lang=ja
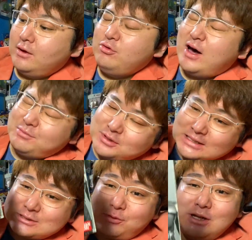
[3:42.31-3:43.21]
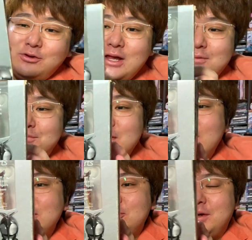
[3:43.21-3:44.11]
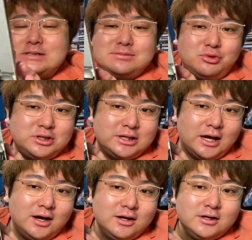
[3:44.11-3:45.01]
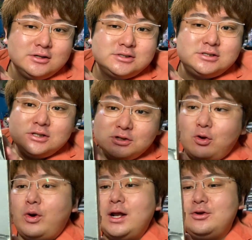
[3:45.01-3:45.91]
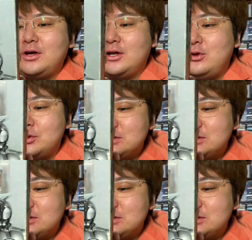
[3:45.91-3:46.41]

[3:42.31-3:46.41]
うわ、昔これのね、ブラックのやつ持ってた。すぐ壊れるから気をつ